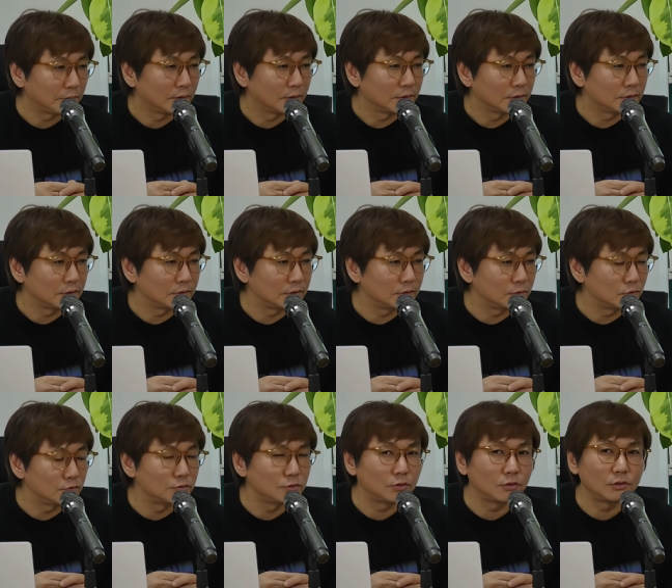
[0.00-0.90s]
그
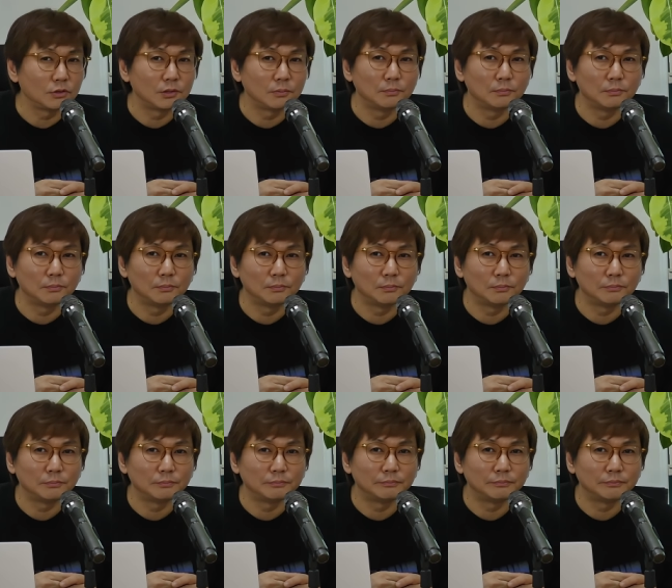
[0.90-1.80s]

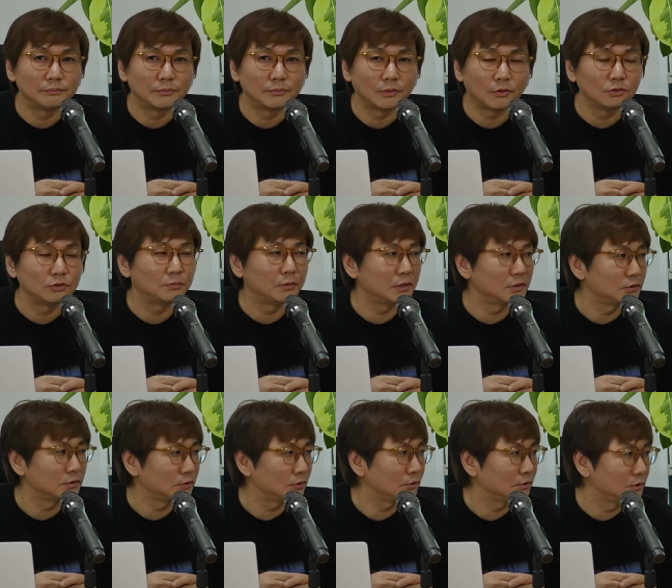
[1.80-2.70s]
윤성임
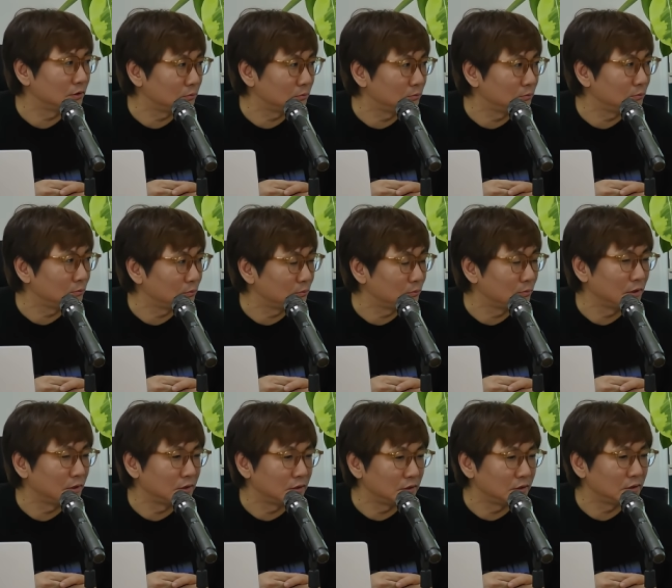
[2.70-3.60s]

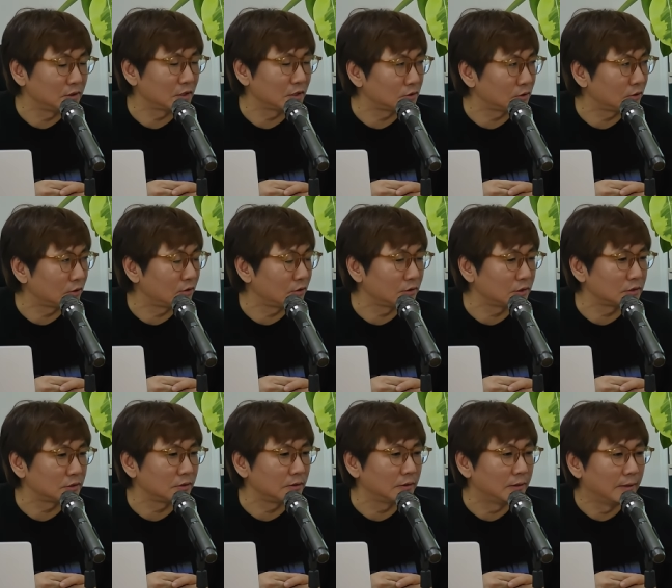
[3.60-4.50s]
어드바이저님이 계셔요.
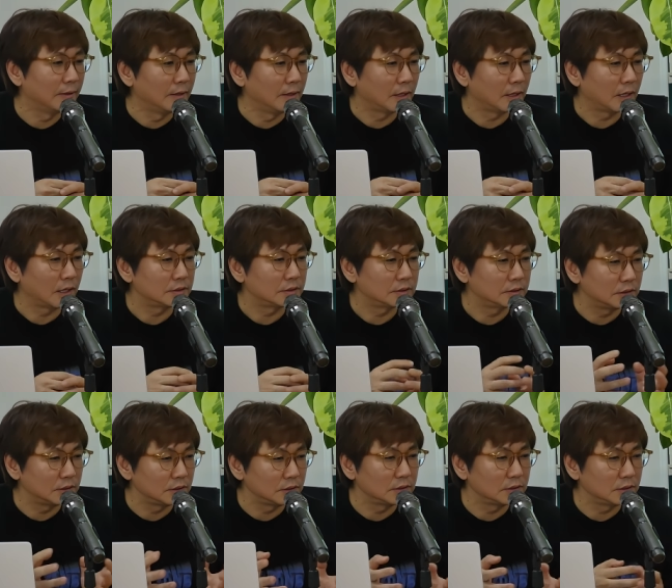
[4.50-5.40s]
그래서
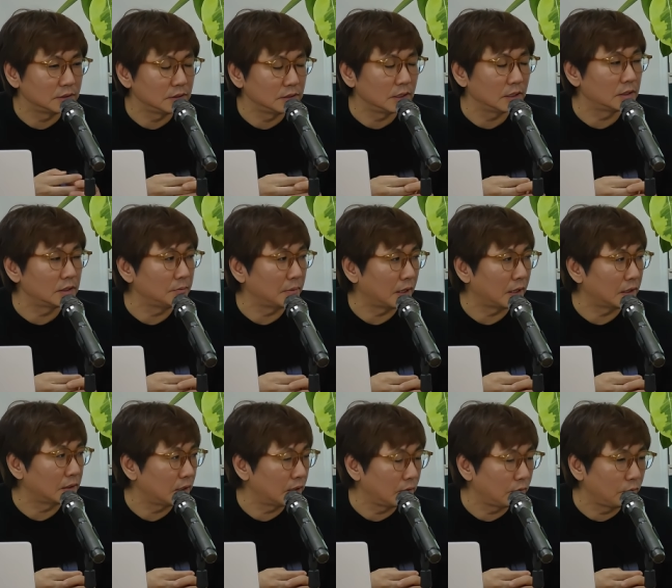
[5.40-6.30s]
같이 이제 이야기를 많이
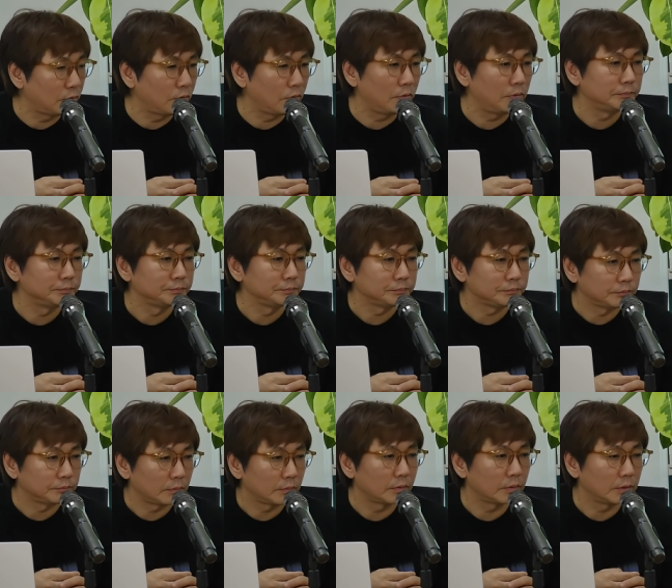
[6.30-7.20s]
하고
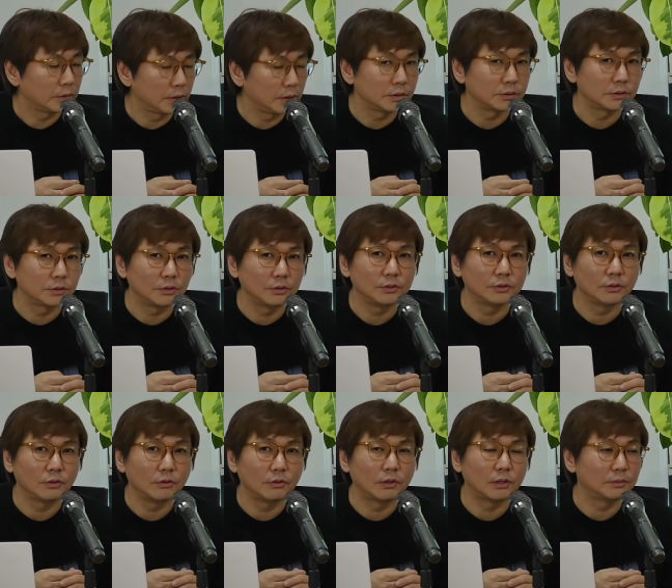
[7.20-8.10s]
음 그래서
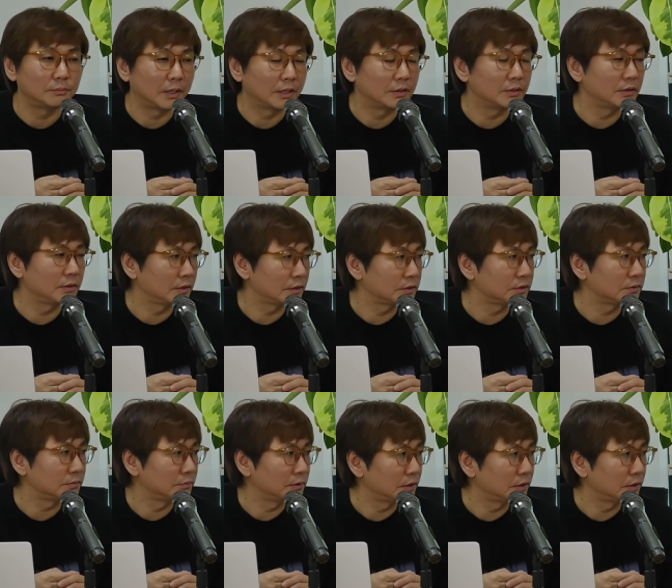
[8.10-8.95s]
영화를 만들게 됐습니다.